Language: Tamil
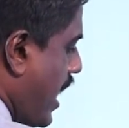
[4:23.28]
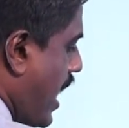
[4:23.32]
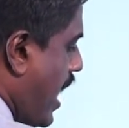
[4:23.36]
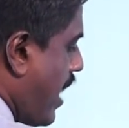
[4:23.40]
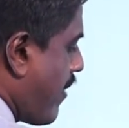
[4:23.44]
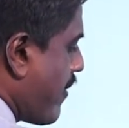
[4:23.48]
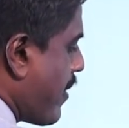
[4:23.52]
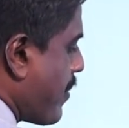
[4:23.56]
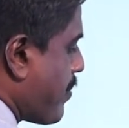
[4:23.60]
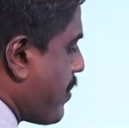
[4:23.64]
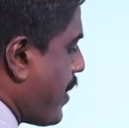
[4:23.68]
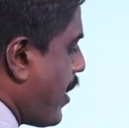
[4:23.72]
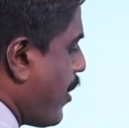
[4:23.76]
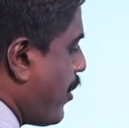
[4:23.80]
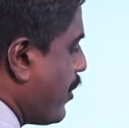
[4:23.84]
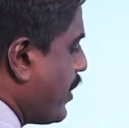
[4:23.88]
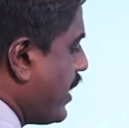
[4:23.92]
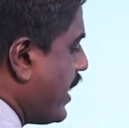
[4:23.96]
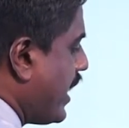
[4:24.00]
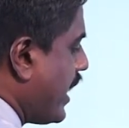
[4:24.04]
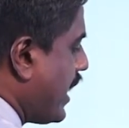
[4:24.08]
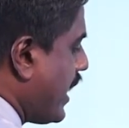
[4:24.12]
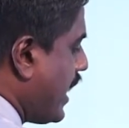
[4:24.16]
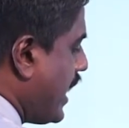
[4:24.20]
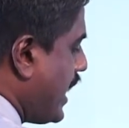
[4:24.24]
அவை
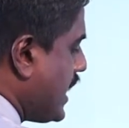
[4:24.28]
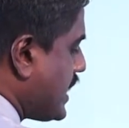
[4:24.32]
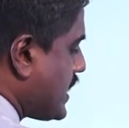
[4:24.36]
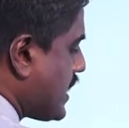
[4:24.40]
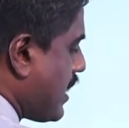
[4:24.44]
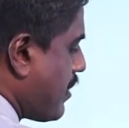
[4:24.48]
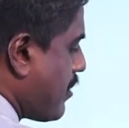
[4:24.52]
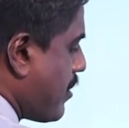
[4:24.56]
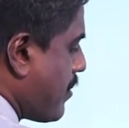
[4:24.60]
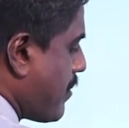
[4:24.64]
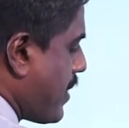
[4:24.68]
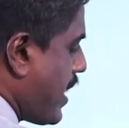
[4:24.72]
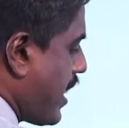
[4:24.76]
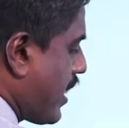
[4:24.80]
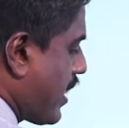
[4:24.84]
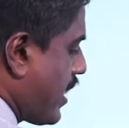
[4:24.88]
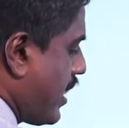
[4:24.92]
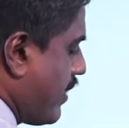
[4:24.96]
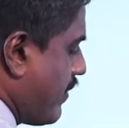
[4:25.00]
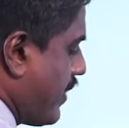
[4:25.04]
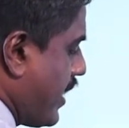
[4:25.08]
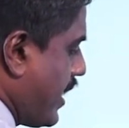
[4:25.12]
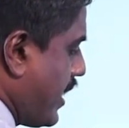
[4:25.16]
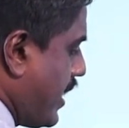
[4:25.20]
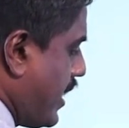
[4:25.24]
பௌதியங்களை
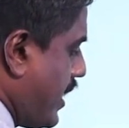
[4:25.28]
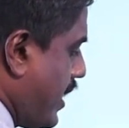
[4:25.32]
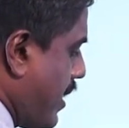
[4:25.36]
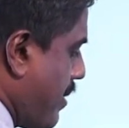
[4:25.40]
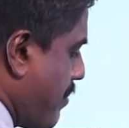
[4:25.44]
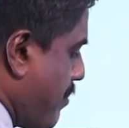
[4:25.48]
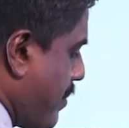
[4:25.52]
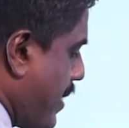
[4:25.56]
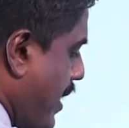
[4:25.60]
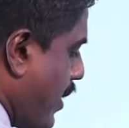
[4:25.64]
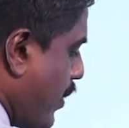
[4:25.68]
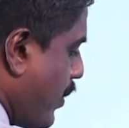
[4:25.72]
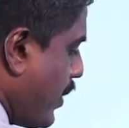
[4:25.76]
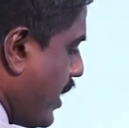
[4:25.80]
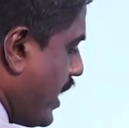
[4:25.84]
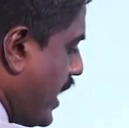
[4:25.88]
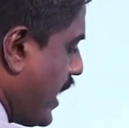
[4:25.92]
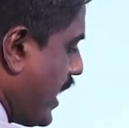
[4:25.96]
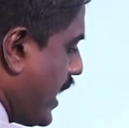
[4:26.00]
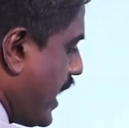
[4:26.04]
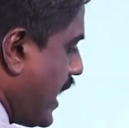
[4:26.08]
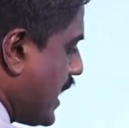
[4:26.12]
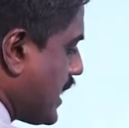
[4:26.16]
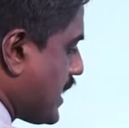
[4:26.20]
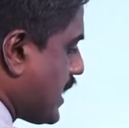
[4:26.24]
சமமாக்க வேண்டும்
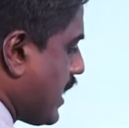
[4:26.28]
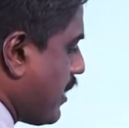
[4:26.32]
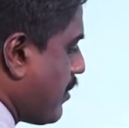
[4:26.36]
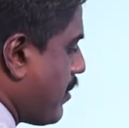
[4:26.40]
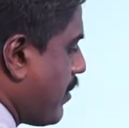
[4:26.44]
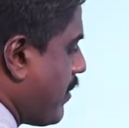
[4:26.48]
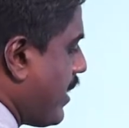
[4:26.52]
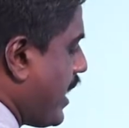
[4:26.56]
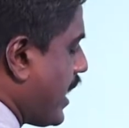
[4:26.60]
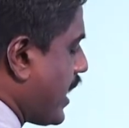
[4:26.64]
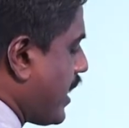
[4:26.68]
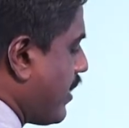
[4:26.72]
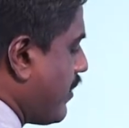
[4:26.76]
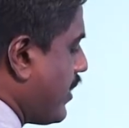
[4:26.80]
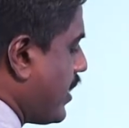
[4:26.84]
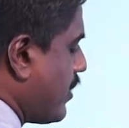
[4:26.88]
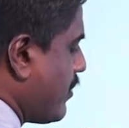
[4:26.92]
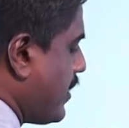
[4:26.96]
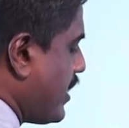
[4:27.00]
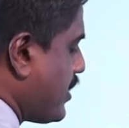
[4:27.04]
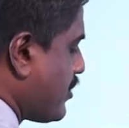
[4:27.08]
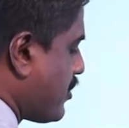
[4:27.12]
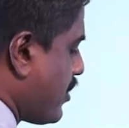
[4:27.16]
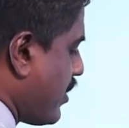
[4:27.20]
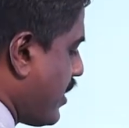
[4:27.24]
பௌதியங்களை சமமாக்க
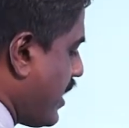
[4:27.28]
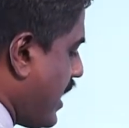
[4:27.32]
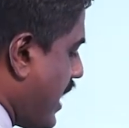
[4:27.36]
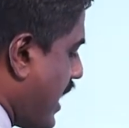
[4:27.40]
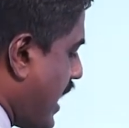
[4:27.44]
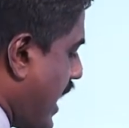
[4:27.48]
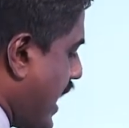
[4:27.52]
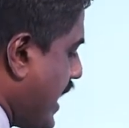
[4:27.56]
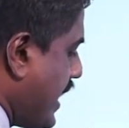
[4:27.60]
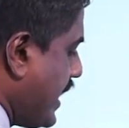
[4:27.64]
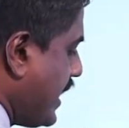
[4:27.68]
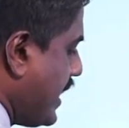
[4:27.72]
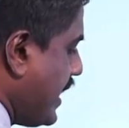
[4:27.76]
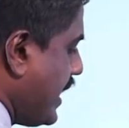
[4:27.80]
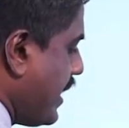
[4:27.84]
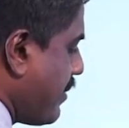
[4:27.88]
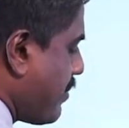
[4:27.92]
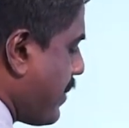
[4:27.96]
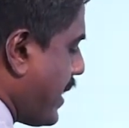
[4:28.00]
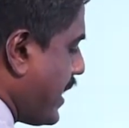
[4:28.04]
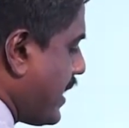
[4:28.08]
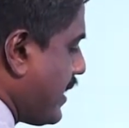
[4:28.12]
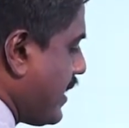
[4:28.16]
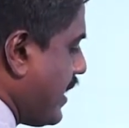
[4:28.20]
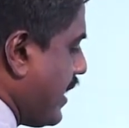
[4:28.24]
வேண்டும் என்று சொன்னால் ஐந்து
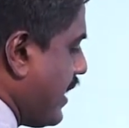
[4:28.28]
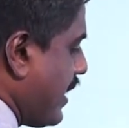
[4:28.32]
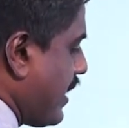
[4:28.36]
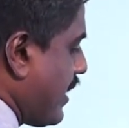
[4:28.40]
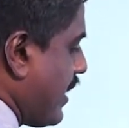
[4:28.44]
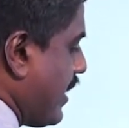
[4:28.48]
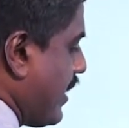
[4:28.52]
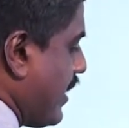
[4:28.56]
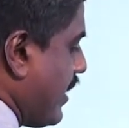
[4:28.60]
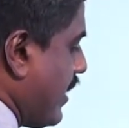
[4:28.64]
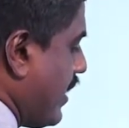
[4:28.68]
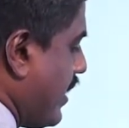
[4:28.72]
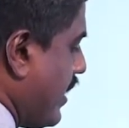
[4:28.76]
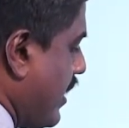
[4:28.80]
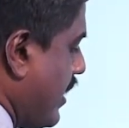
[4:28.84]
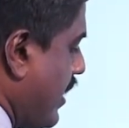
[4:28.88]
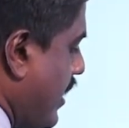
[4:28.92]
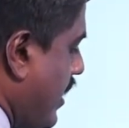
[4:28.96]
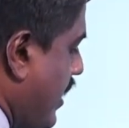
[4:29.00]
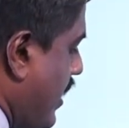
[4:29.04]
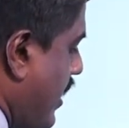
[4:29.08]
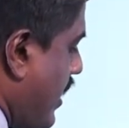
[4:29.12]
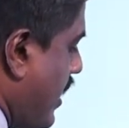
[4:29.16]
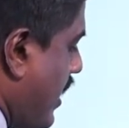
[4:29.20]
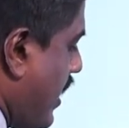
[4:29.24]
பத்து இருக்கிறது
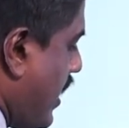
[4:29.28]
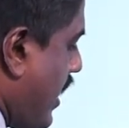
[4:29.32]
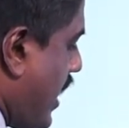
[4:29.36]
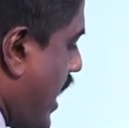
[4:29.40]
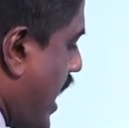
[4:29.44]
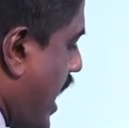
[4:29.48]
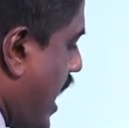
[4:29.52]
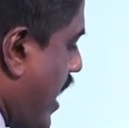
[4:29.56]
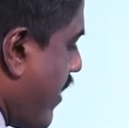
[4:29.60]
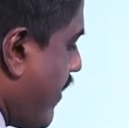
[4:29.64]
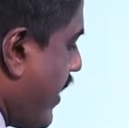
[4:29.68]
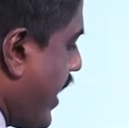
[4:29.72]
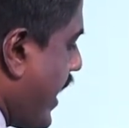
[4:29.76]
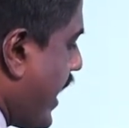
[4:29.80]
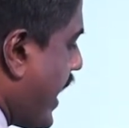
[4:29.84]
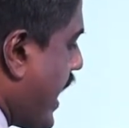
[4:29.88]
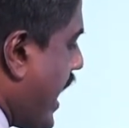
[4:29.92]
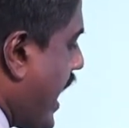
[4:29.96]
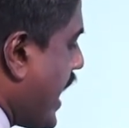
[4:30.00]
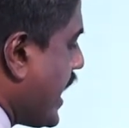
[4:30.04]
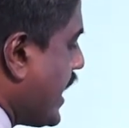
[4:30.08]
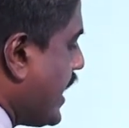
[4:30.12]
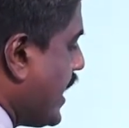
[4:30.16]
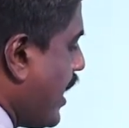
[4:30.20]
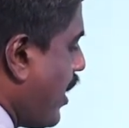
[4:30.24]
அவை இங்கே
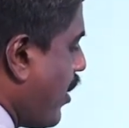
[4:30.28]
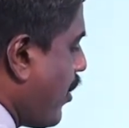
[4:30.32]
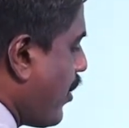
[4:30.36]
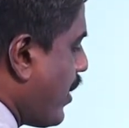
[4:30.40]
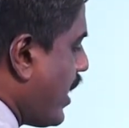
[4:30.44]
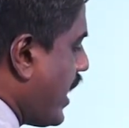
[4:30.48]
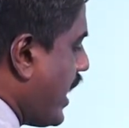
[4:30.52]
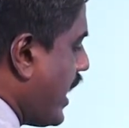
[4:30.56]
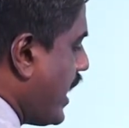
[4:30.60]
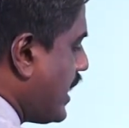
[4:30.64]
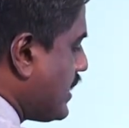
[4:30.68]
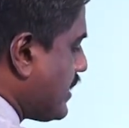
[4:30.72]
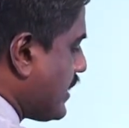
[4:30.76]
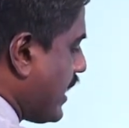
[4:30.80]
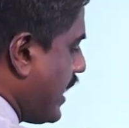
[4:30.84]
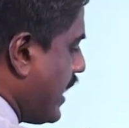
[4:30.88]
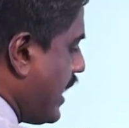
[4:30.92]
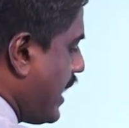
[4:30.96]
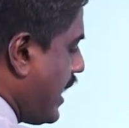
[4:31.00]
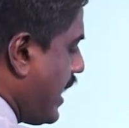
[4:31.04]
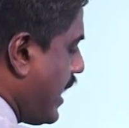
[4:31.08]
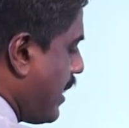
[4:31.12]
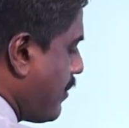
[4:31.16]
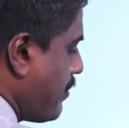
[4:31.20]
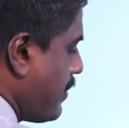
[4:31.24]
ஐந்தில் ஒன்று என்ன
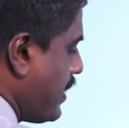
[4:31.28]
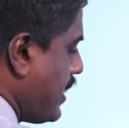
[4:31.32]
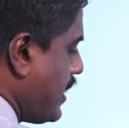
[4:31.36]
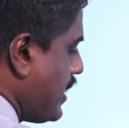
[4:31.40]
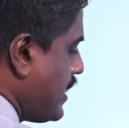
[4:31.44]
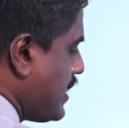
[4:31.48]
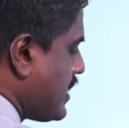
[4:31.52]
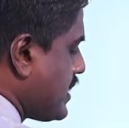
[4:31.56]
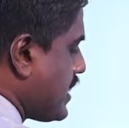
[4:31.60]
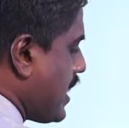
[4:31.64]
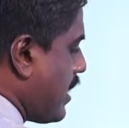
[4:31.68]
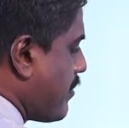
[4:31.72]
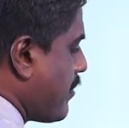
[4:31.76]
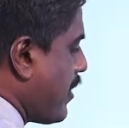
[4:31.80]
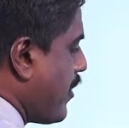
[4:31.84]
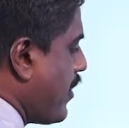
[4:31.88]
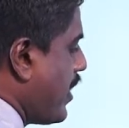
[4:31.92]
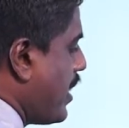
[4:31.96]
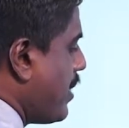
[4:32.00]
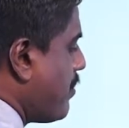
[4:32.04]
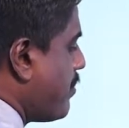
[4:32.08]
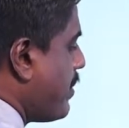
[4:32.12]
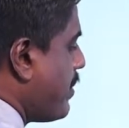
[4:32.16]
செய்யலாம் சமவெளி